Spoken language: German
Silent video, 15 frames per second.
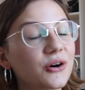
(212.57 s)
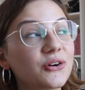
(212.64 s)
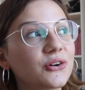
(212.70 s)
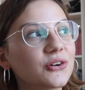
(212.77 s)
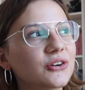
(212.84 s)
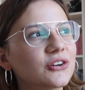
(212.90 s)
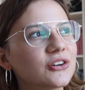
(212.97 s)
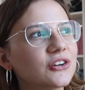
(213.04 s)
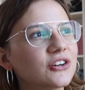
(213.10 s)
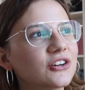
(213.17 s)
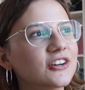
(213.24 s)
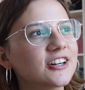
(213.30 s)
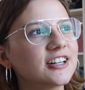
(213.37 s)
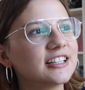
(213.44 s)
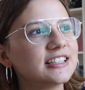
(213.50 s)

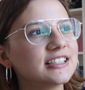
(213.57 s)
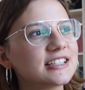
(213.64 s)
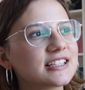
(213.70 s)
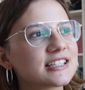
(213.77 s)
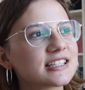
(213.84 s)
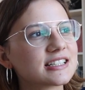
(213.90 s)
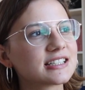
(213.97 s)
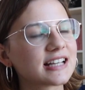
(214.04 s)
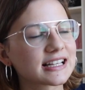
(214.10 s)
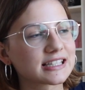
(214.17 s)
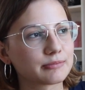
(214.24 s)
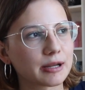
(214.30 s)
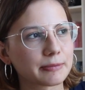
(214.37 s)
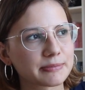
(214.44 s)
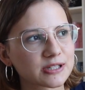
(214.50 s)
Und ja, sie
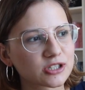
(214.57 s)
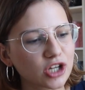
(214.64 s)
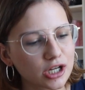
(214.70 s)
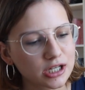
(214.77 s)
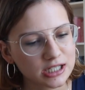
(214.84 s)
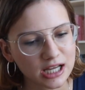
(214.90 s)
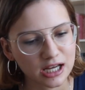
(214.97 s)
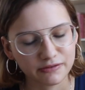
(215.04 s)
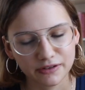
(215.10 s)
bleibt bis Sonntag.